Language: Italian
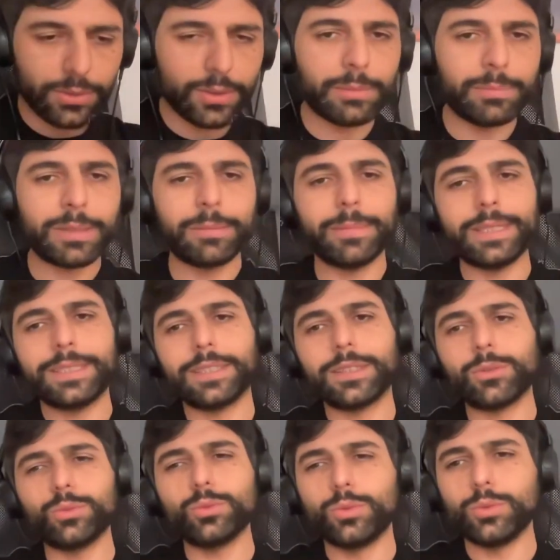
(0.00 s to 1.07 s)
signore, per me
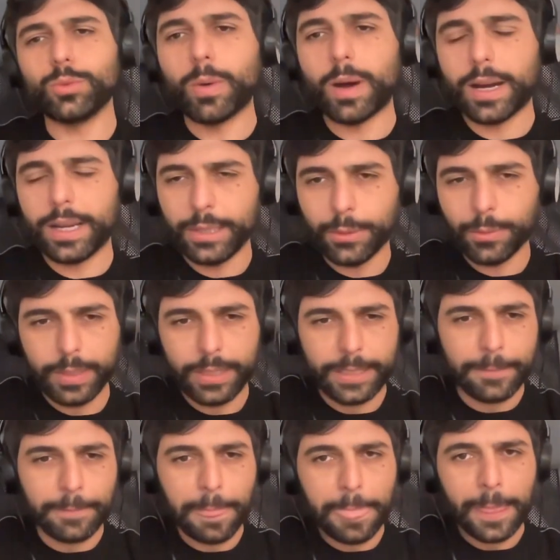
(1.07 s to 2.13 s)
siete tutti uguali,
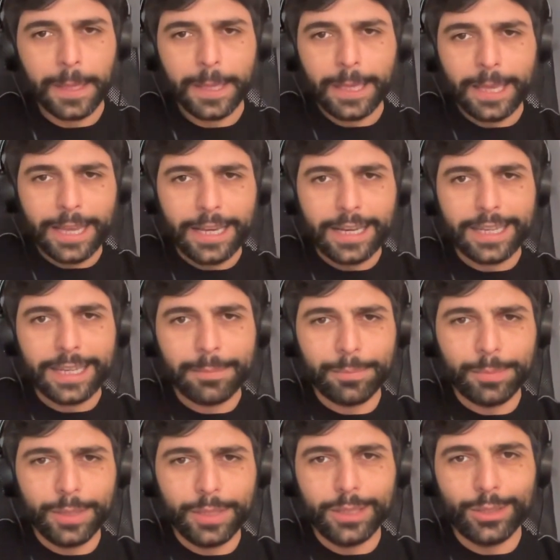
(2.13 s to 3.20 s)
quindi
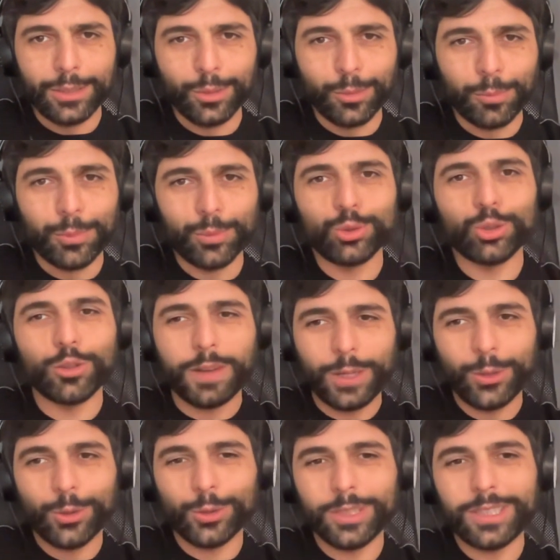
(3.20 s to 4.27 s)
anche i non più
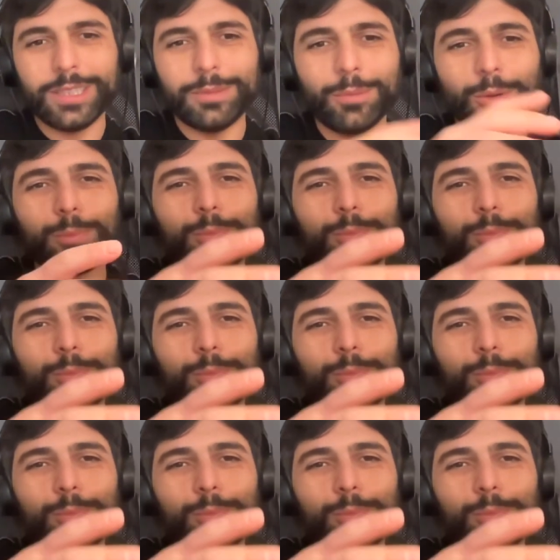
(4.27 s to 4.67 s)
giovanotti, il